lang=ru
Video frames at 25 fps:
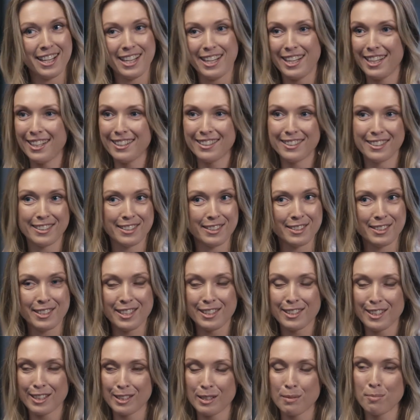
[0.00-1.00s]
И это
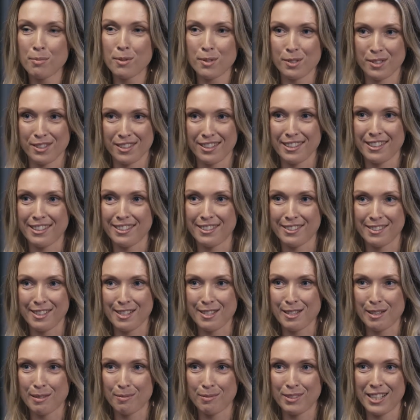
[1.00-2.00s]
не так-то просто
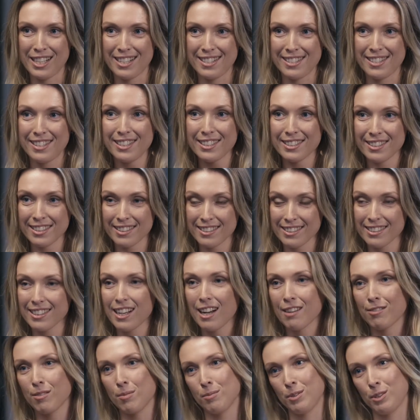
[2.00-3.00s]
на самом деле сделать.
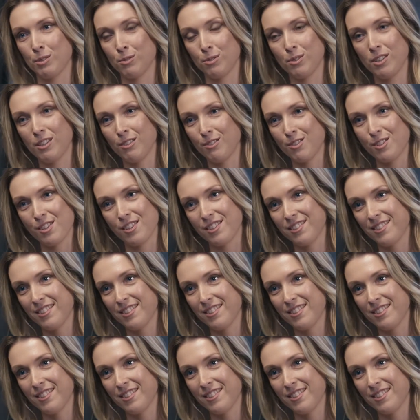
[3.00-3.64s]
Как вам это удалось?